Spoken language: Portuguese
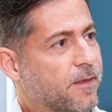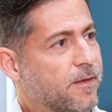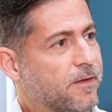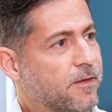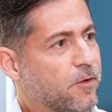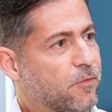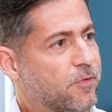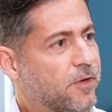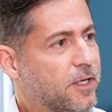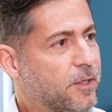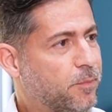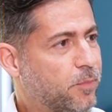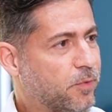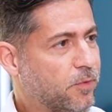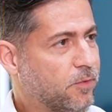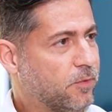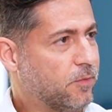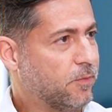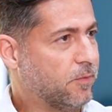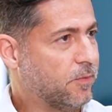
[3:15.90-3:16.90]
E eu falei para
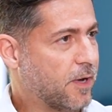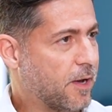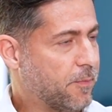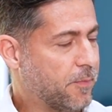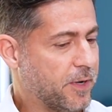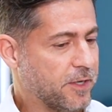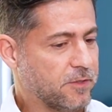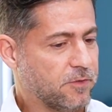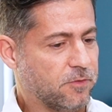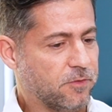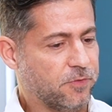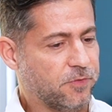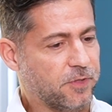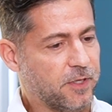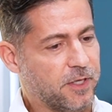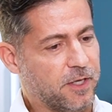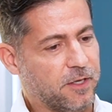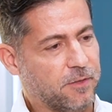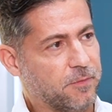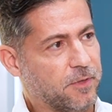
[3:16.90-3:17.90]
o rapaz do
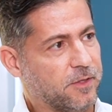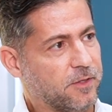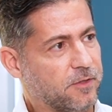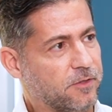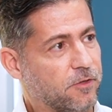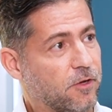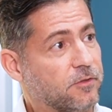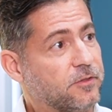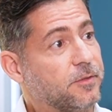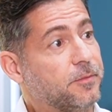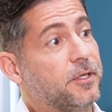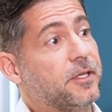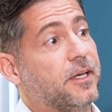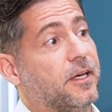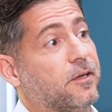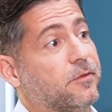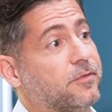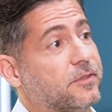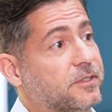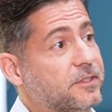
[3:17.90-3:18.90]
CIE que me atendeu, oh, eu também
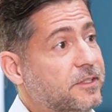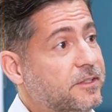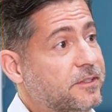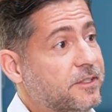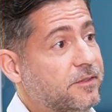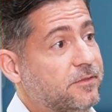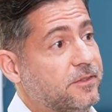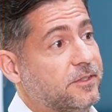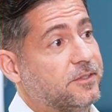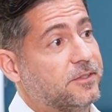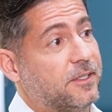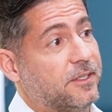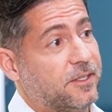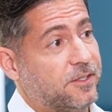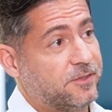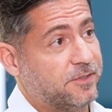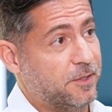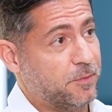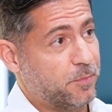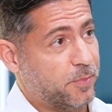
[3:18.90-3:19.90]
quero fazer entrevista
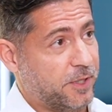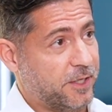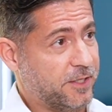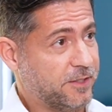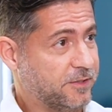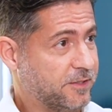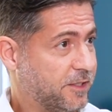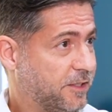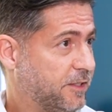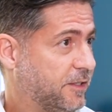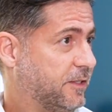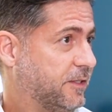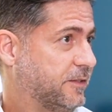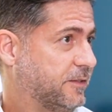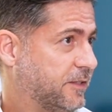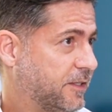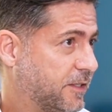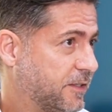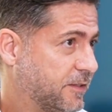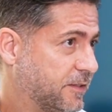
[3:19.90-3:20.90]
nessa empresa aí,
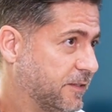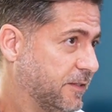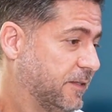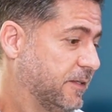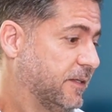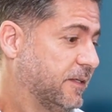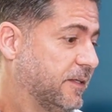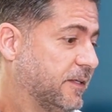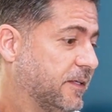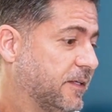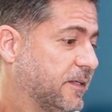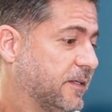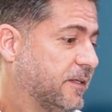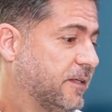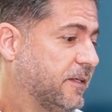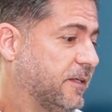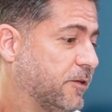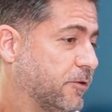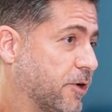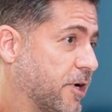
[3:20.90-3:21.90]
né?
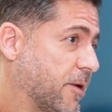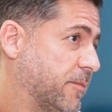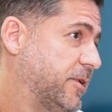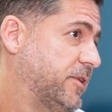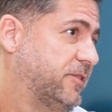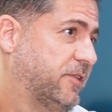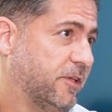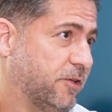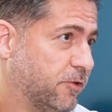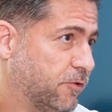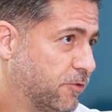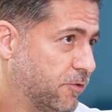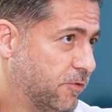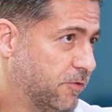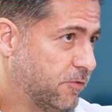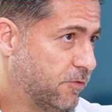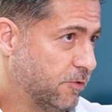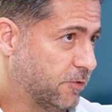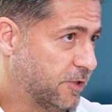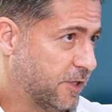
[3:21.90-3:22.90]
E eu acabei
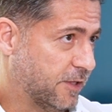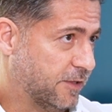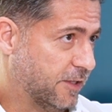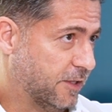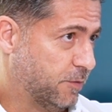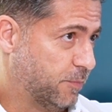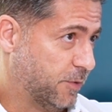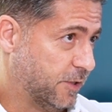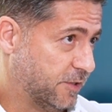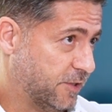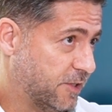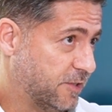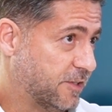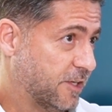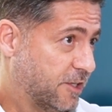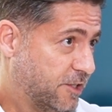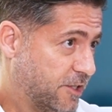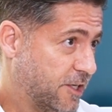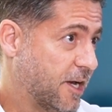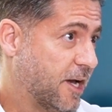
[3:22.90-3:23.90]
sendo contratado para ser
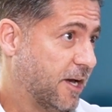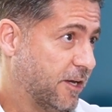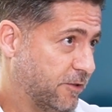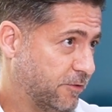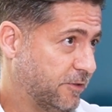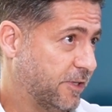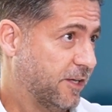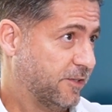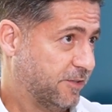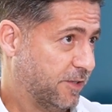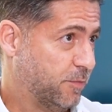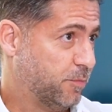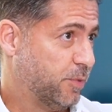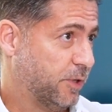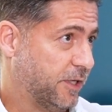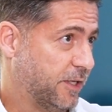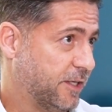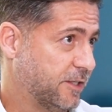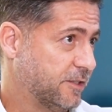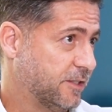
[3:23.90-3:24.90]
estagiário dessa
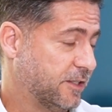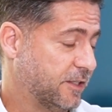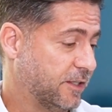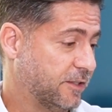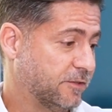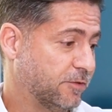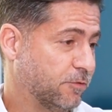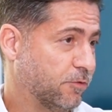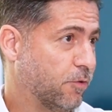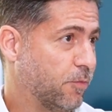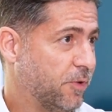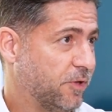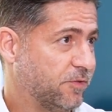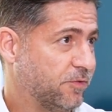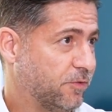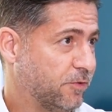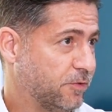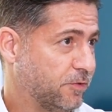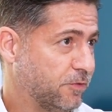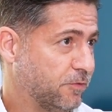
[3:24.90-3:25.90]
empresa, né? Então
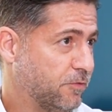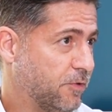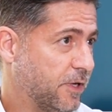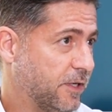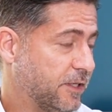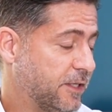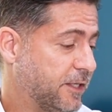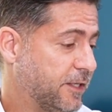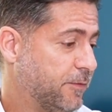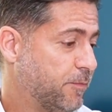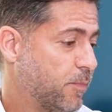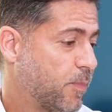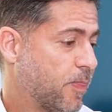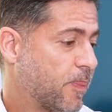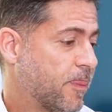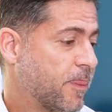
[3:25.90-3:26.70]
começou tudo ali.